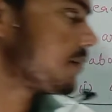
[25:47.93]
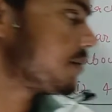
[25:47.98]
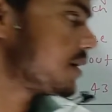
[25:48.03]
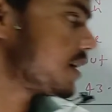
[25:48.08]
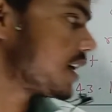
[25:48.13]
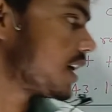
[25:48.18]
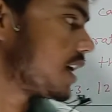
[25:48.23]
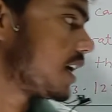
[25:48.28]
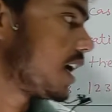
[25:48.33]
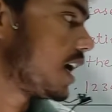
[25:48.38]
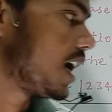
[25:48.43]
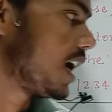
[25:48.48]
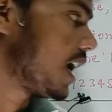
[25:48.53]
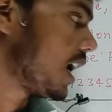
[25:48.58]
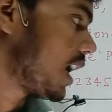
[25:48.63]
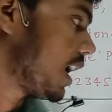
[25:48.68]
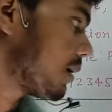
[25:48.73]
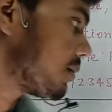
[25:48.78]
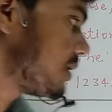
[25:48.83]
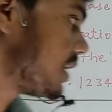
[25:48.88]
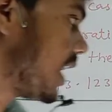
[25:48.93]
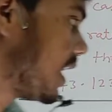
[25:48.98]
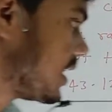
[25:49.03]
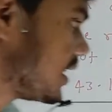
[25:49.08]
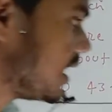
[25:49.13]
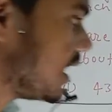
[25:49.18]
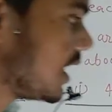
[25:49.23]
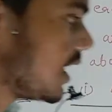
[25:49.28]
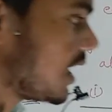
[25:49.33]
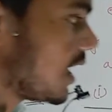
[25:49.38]
यहाँ भी है अब
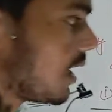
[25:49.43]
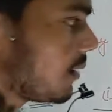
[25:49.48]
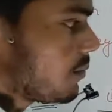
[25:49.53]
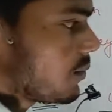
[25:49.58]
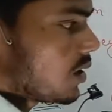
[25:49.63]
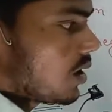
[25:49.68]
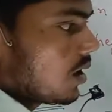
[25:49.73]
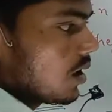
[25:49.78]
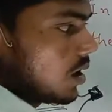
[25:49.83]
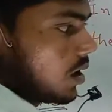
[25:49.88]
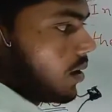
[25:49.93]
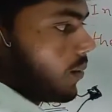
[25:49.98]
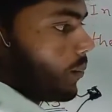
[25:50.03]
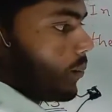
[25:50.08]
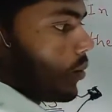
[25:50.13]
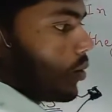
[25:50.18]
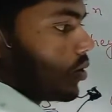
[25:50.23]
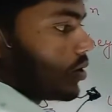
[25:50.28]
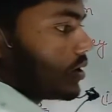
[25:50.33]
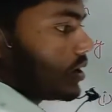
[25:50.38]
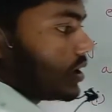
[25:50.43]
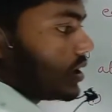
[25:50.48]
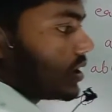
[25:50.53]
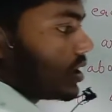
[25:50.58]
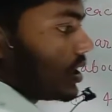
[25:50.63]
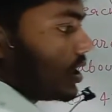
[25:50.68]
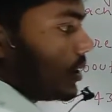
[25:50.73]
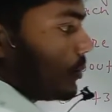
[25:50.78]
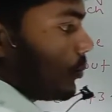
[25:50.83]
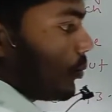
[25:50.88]
ध्यान देंगे आप फोर्टी
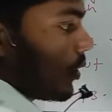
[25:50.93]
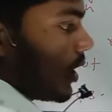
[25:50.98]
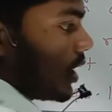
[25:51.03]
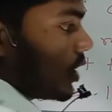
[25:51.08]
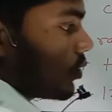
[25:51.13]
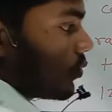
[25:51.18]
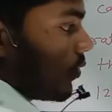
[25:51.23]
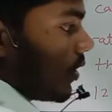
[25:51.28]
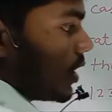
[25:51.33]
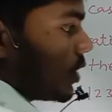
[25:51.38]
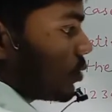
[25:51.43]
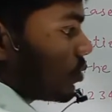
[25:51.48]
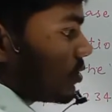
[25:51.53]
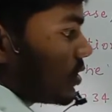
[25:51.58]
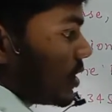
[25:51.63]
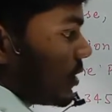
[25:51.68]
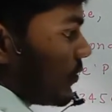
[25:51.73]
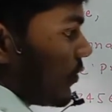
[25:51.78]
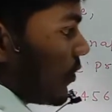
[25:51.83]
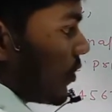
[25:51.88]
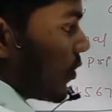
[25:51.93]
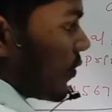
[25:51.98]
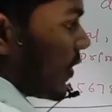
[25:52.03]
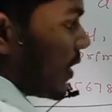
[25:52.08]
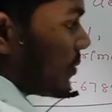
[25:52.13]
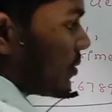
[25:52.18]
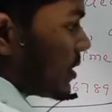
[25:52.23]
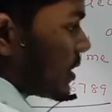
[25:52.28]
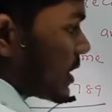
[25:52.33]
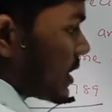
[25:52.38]
थ्री पॉइंट वन टू थ्री फोर
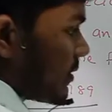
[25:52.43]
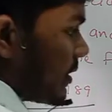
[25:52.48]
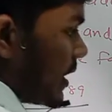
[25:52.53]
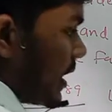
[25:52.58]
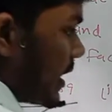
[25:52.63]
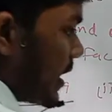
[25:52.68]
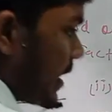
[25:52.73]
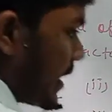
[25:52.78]
फाइव सिक्स सेवन